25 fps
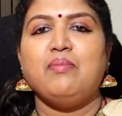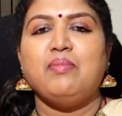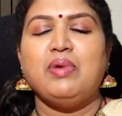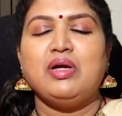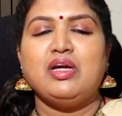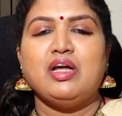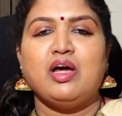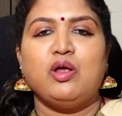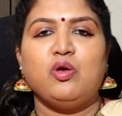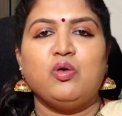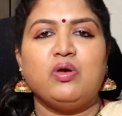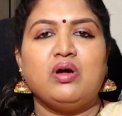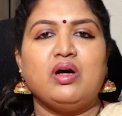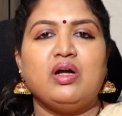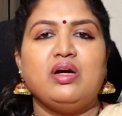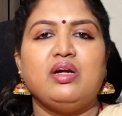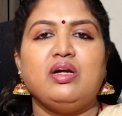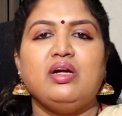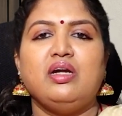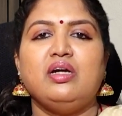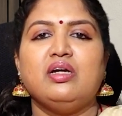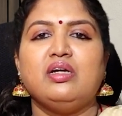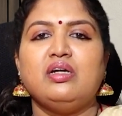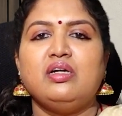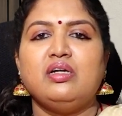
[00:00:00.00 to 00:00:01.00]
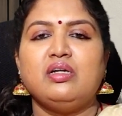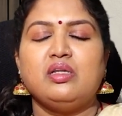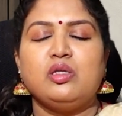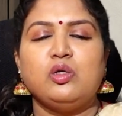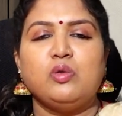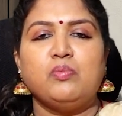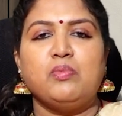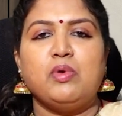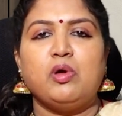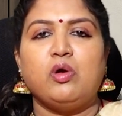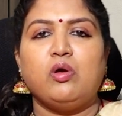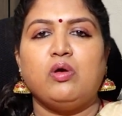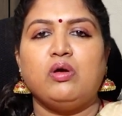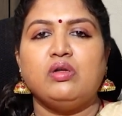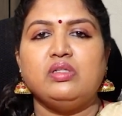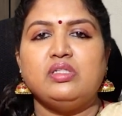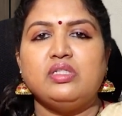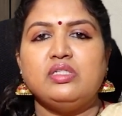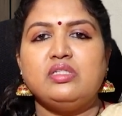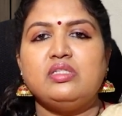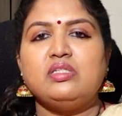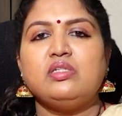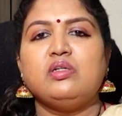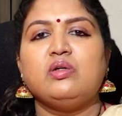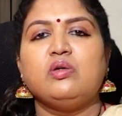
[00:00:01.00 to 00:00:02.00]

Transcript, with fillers: టారో కార్డ్ రీడర్ న్యూమరాలజిస్ట్